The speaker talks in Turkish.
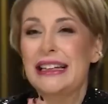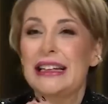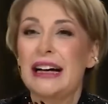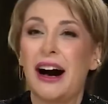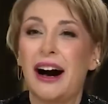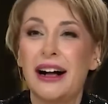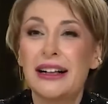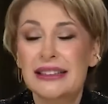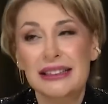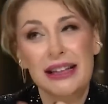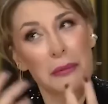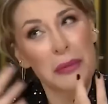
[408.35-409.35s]
E,
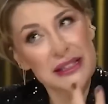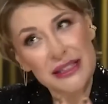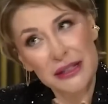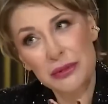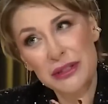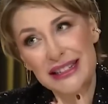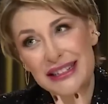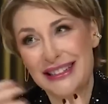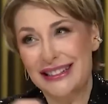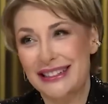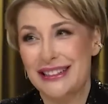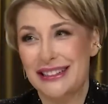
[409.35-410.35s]
altından başka bir
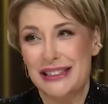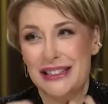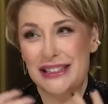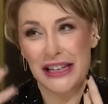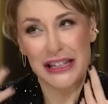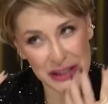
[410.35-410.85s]
şey